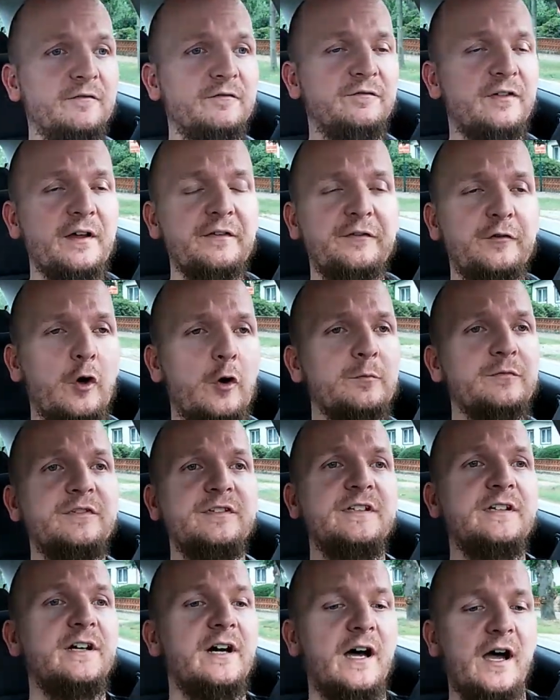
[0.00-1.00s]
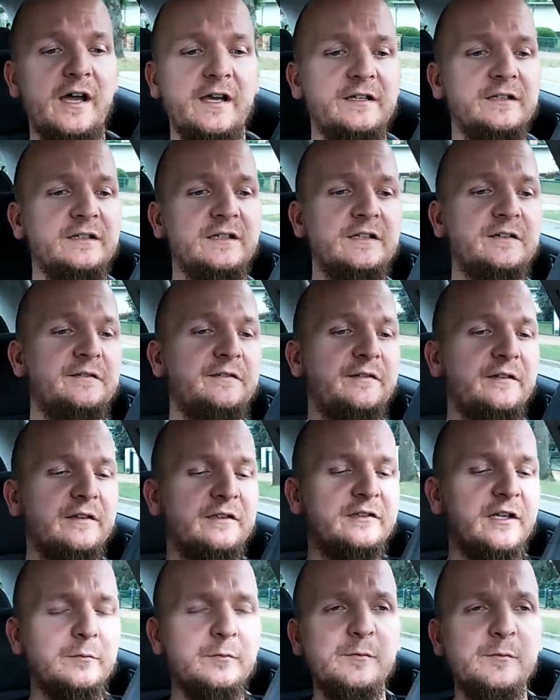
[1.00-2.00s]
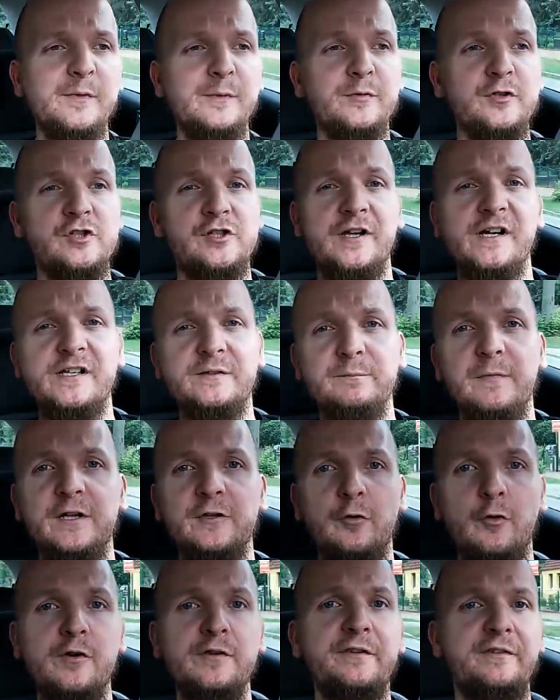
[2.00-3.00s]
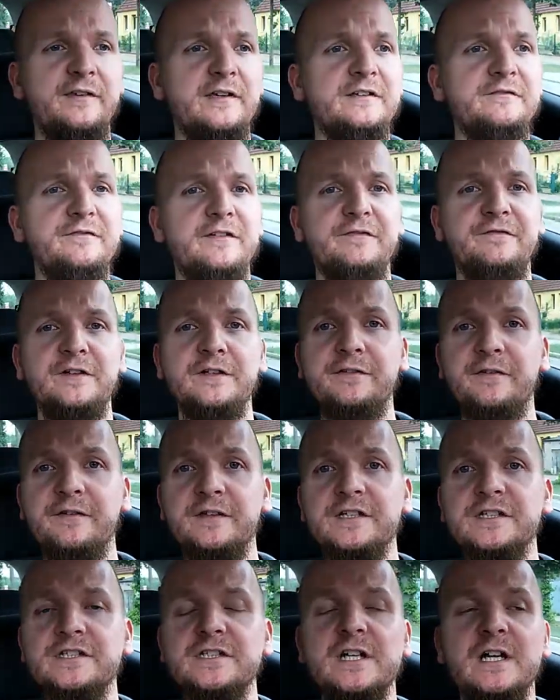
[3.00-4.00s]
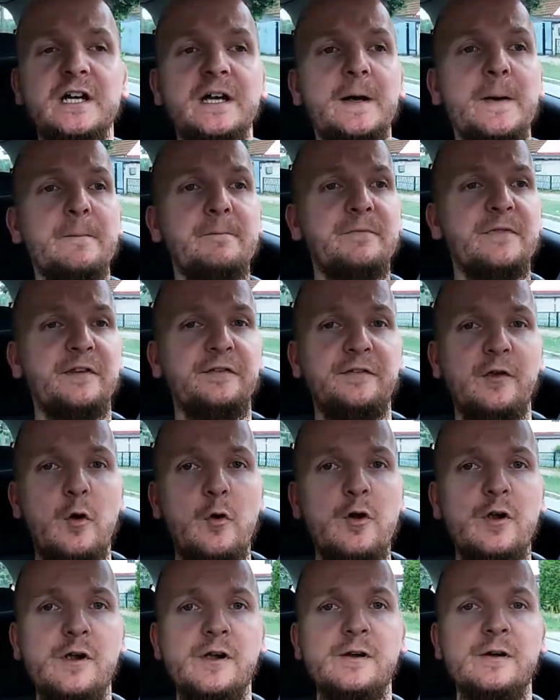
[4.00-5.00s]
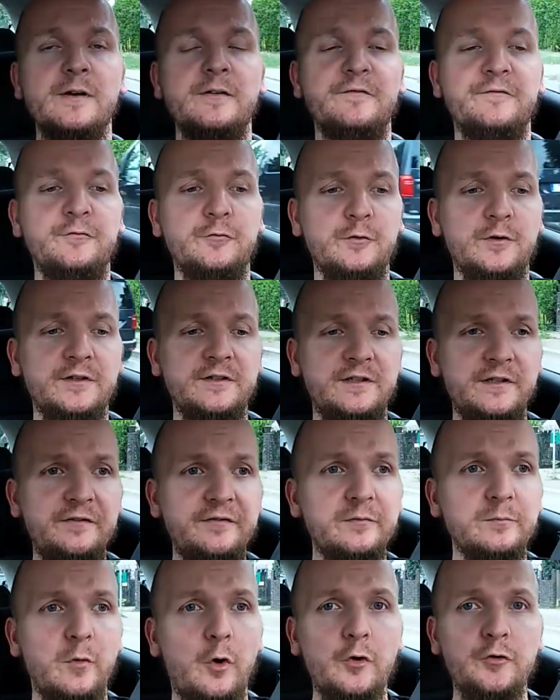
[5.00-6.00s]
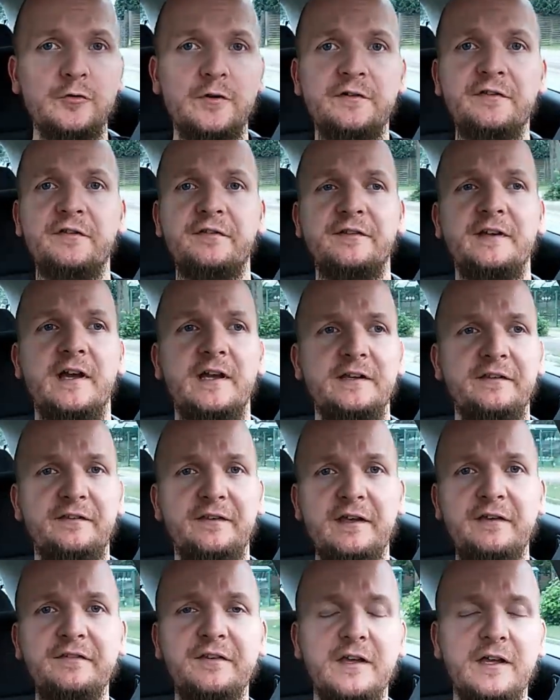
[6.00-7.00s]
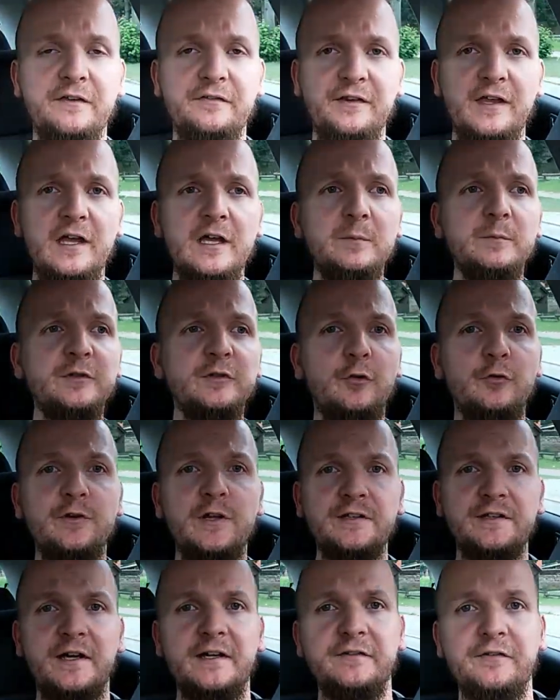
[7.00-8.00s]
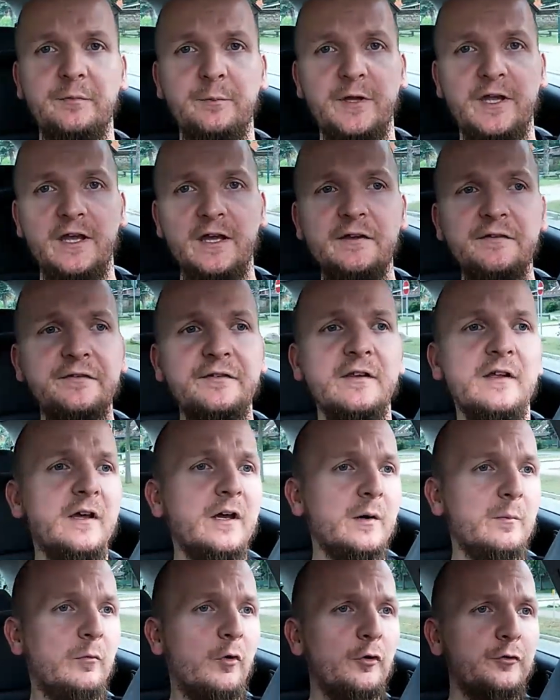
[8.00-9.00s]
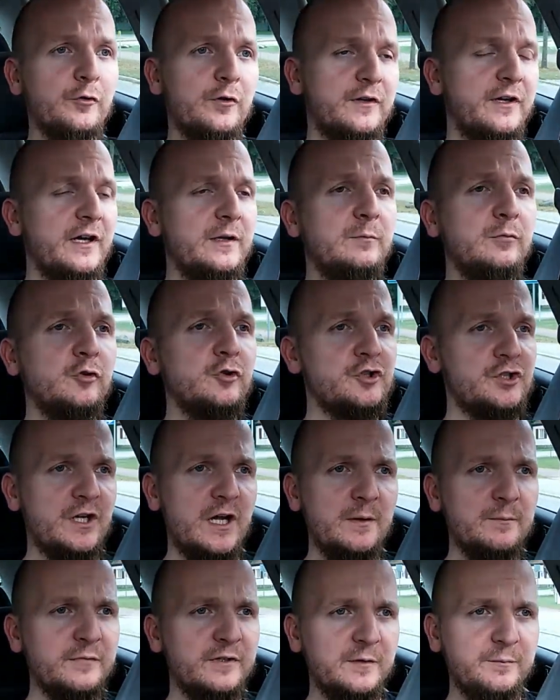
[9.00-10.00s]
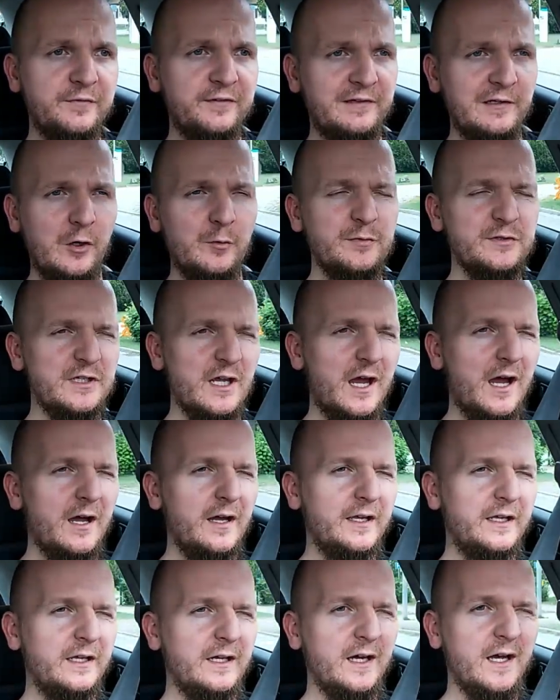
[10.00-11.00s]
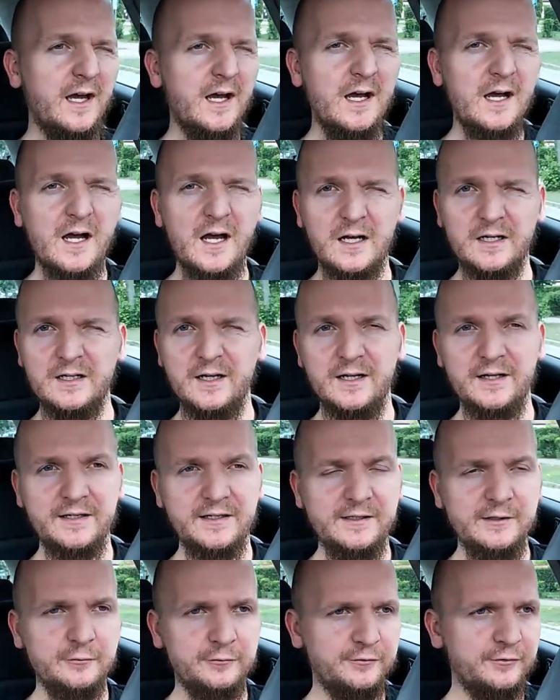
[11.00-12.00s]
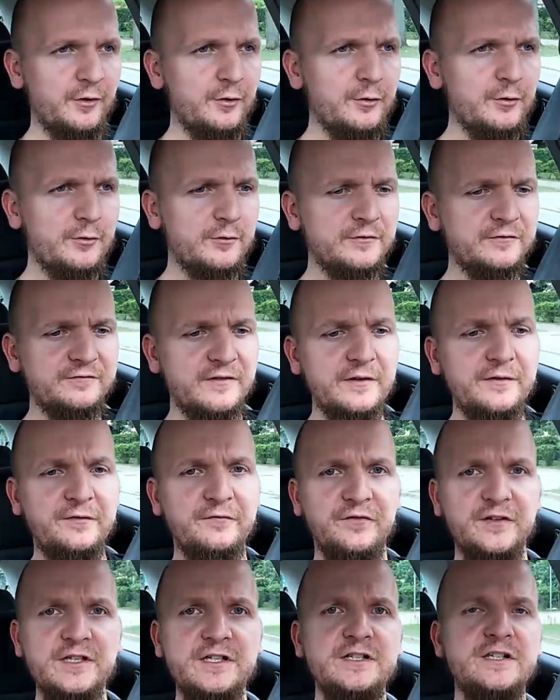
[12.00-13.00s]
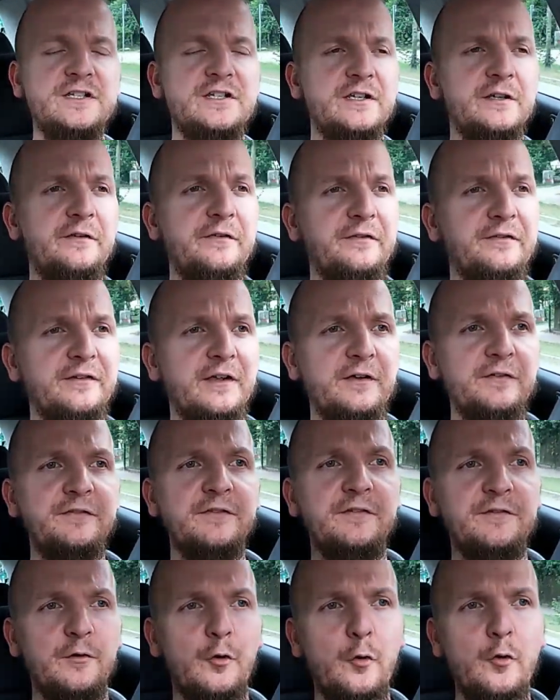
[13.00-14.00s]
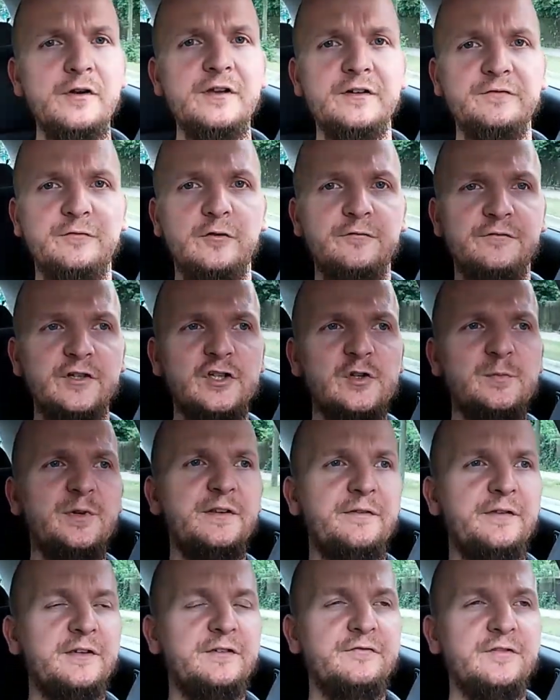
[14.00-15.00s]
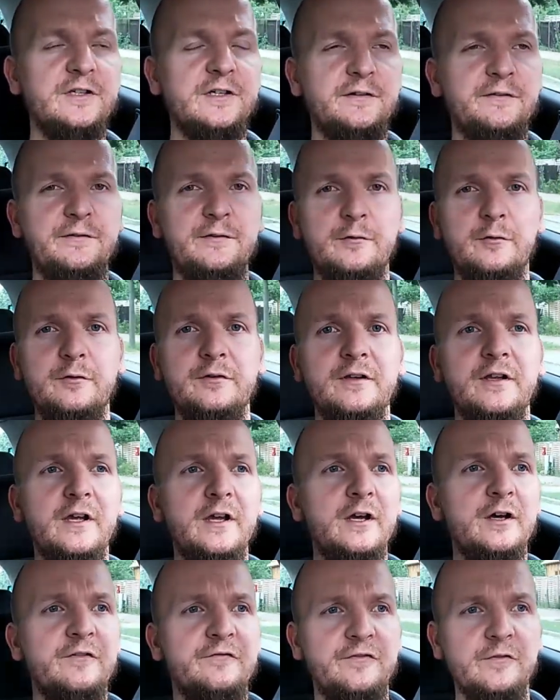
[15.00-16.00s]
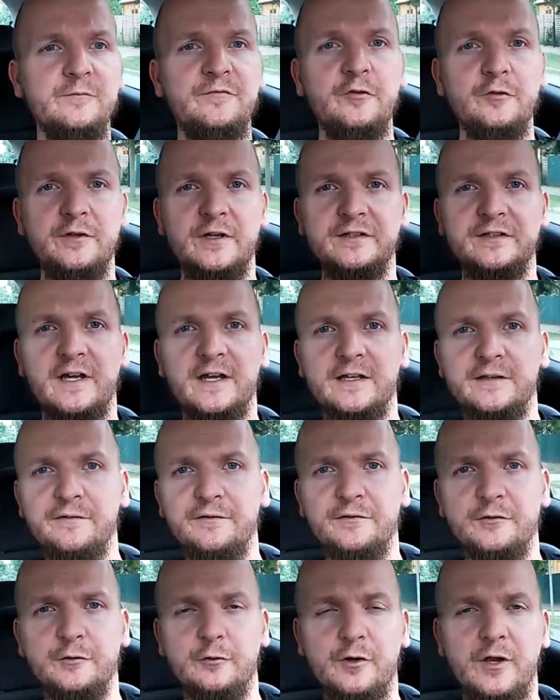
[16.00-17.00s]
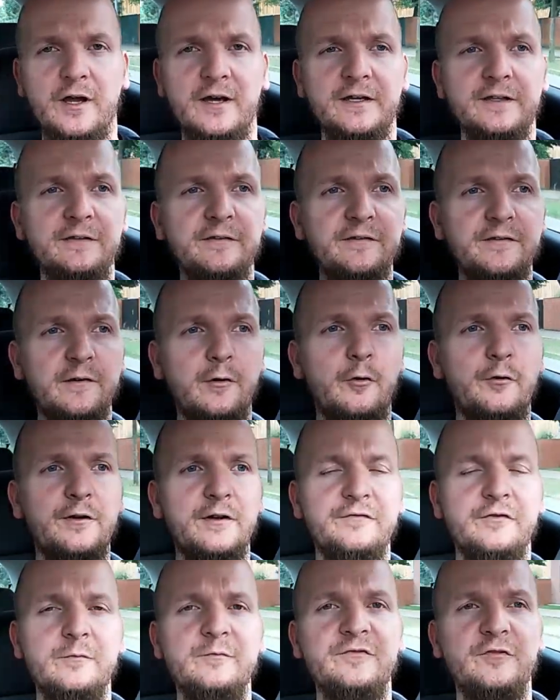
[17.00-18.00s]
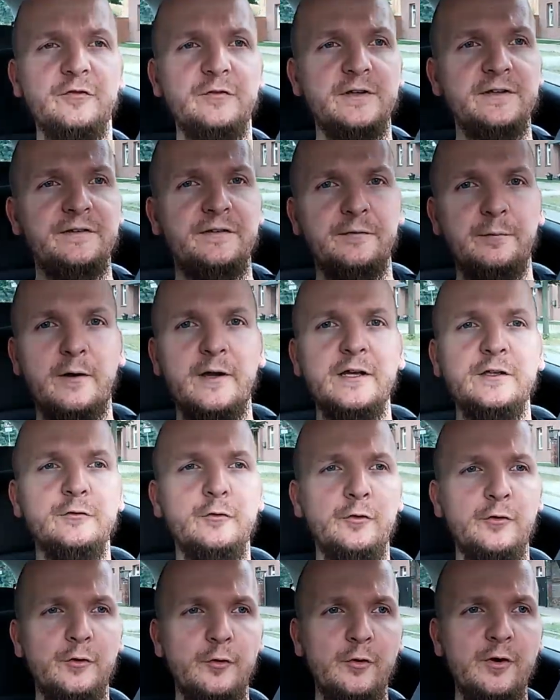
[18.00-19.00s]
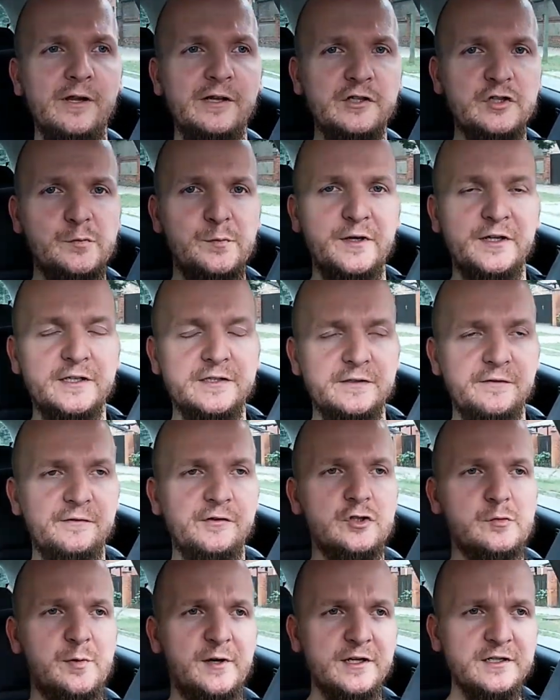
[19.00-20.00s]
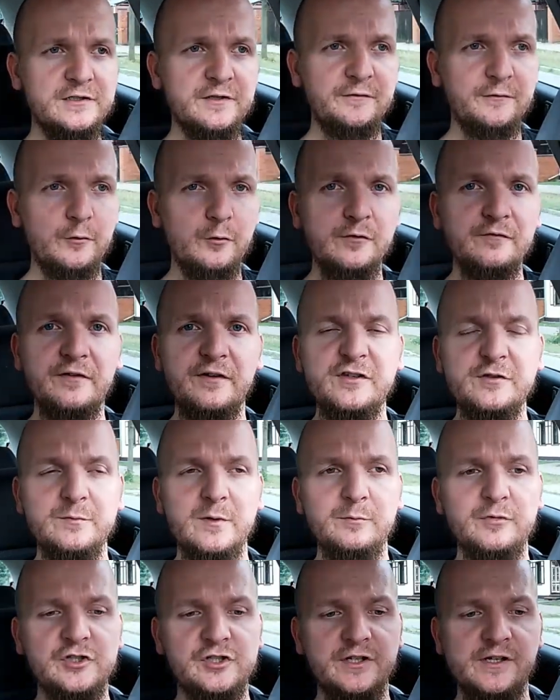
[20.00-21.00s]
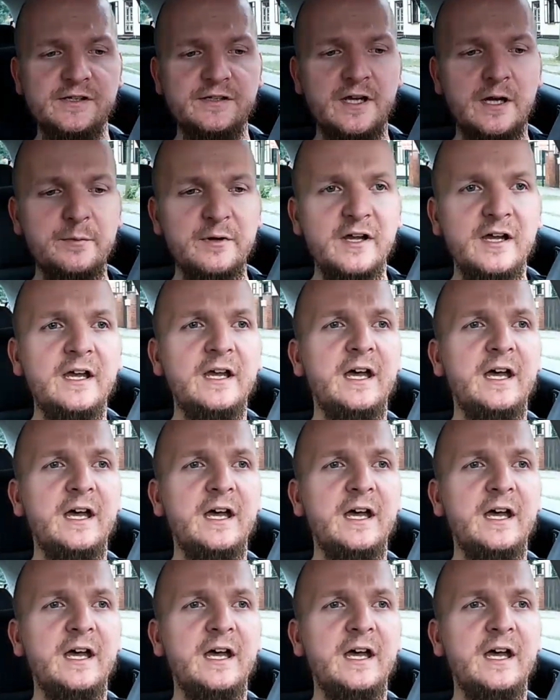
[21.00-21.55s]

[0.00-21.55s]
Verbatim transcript: Was kommt hier rein? ich habe mir bestellt Manol 10 W40 das Öl für diesen Motor, es ist der 1.6er SR mit 101 PS. Motor-Kennbuchstaben gibt es glaube ich AEH, AKL und noch irgendwas. Wichtig ist, dass das Öl der VW-Spezifikation 501.01 oder 502.00 entspricht. Das entspricht das Öl, was ich mir bestellt habe.